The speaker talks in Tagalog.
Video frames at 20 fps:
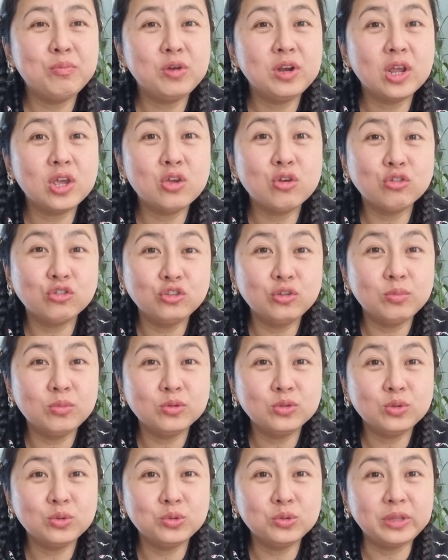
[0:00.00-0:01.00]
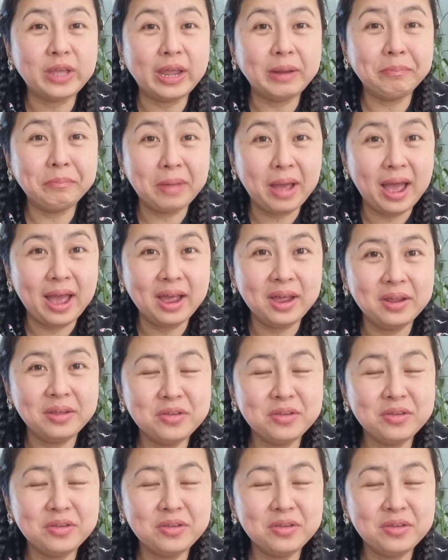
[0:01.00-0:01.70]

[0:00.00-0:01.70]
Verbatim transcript: mo lang yung gusto mong sutin ba?